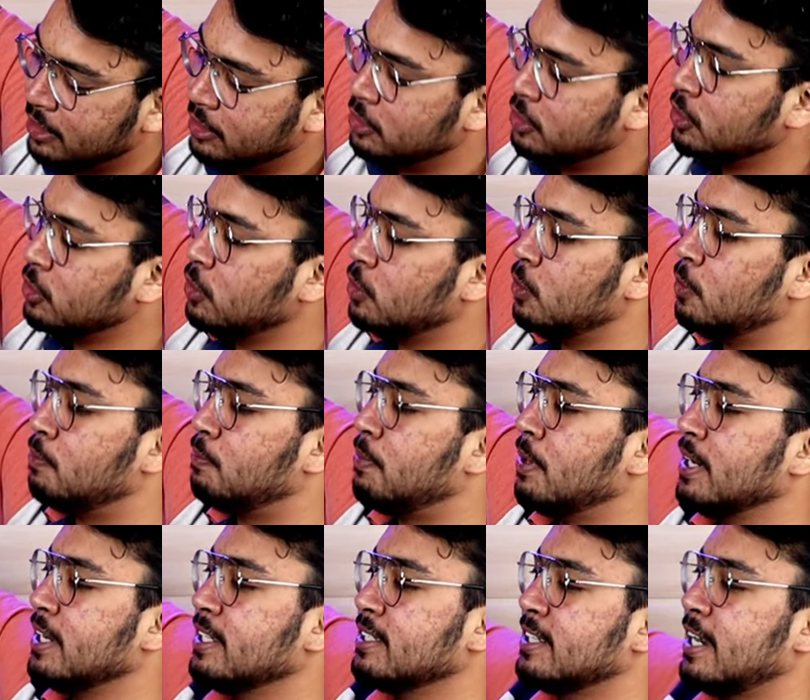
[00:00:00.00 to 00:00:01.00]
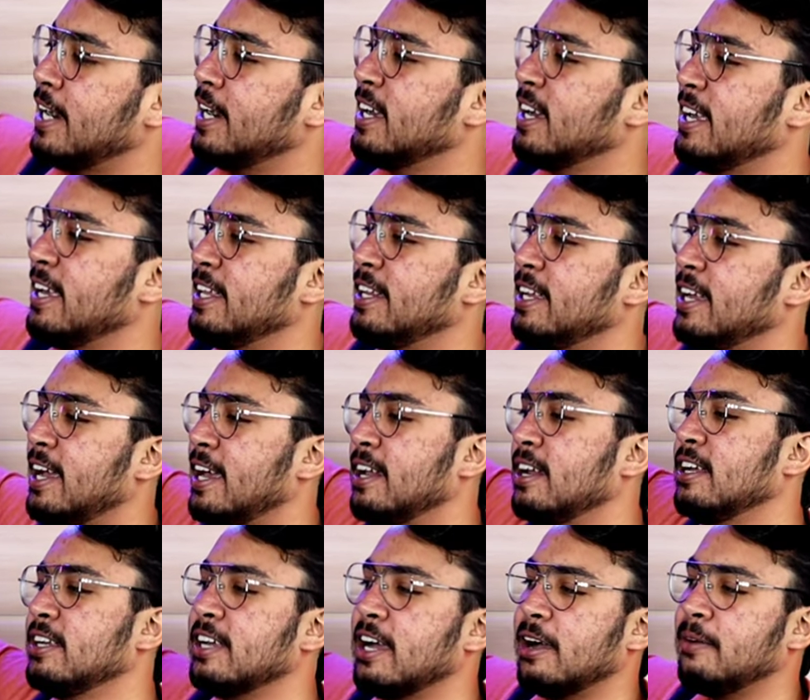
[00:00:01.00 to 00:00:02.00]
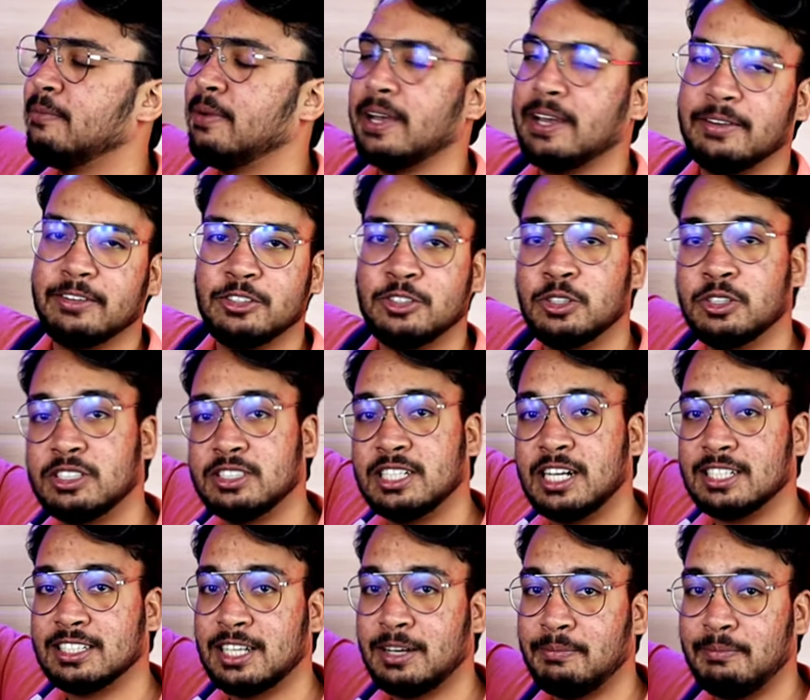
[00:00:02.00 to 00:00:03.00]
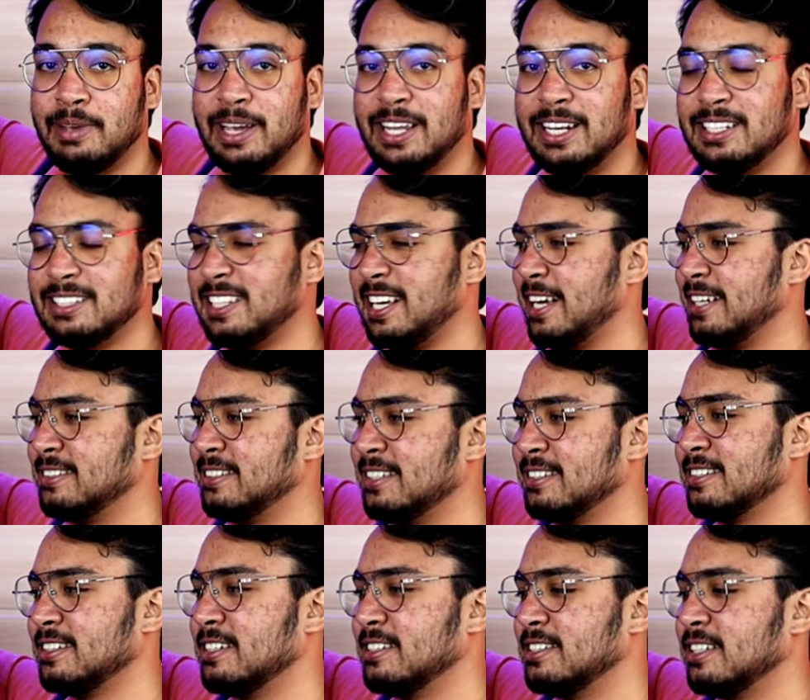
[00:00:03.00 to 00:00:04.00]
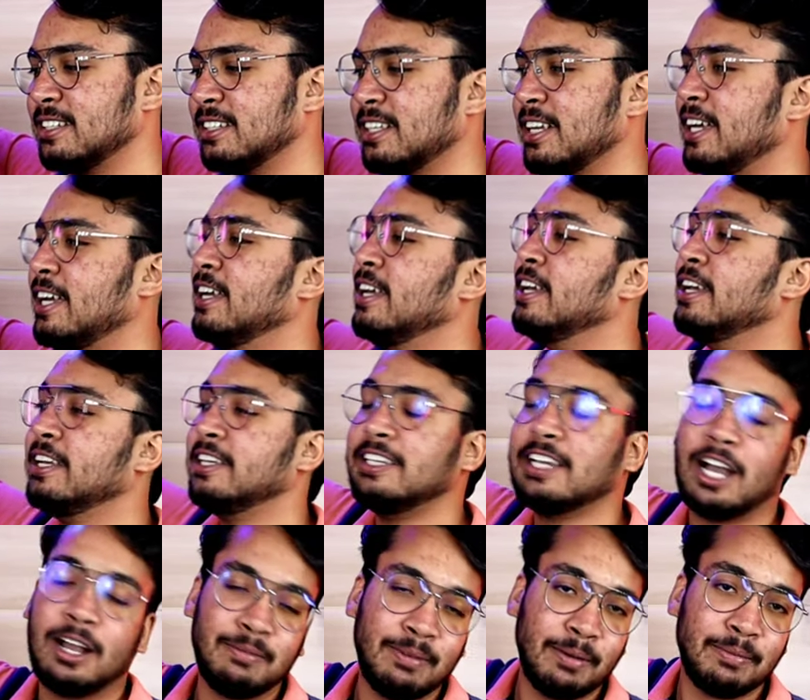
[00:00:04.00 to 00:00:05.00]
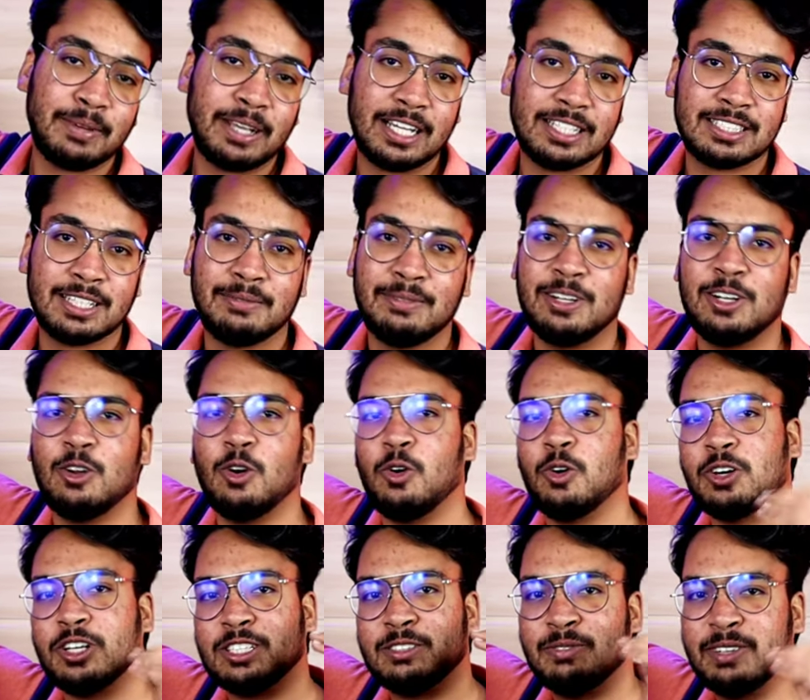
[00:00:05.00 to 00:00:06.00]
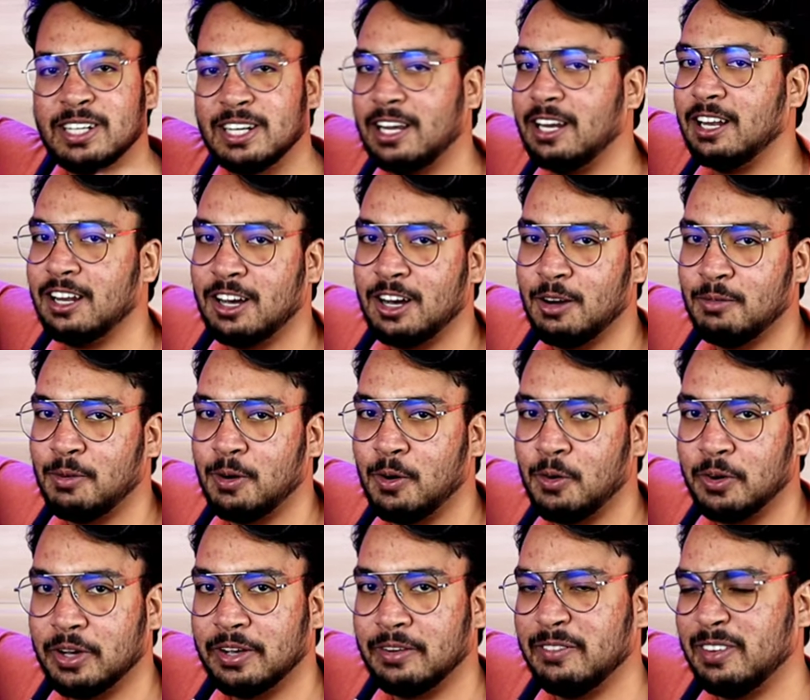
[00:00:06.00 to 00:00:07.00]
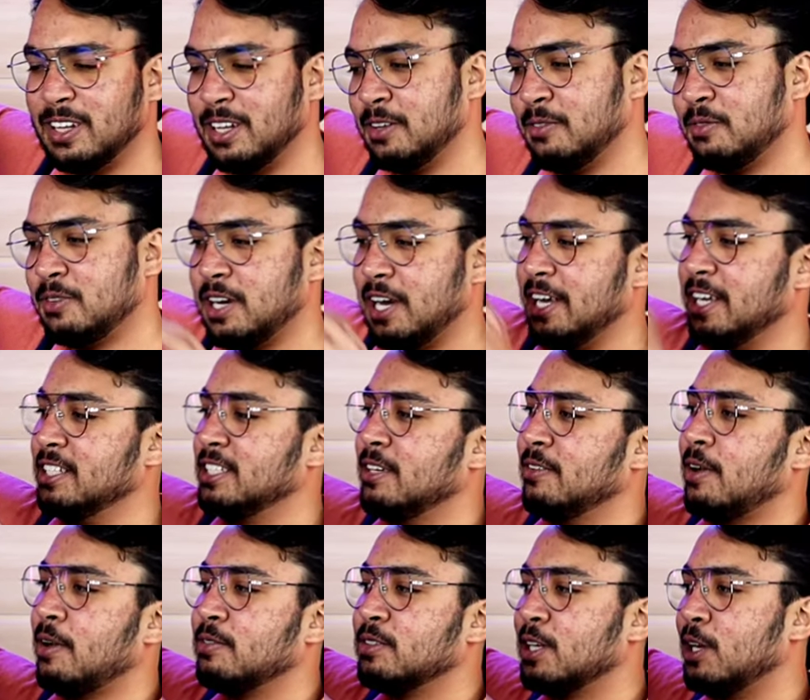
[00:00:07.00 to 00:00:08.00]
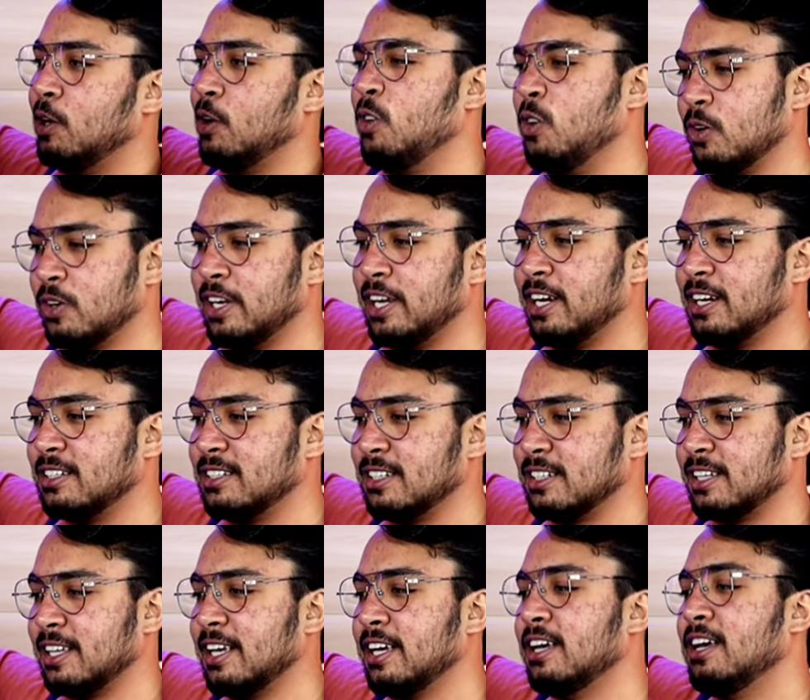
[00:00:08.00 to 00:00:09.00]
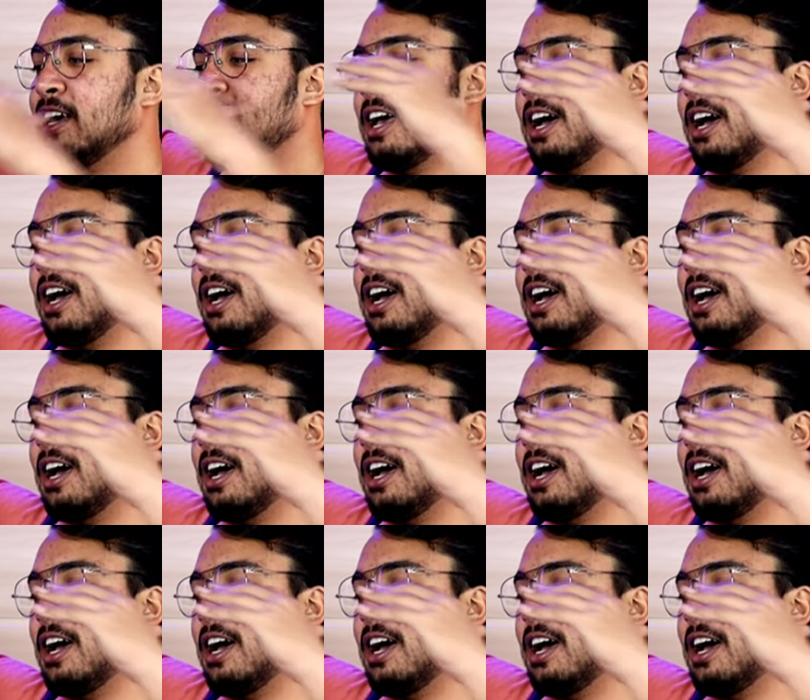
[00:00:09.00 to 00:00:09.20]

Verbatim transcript: जो ऊपर की साइड का एरिया है ना यहाँ पे जो जहाँ से आप मेन इसे एक्सेस कर सकते हैं यहाँ पर आप कैसे भी लॉक इसमें नहीं लगा पाओगे मतलब कहीं से भी आप इसे लॉक नहीं कर सकते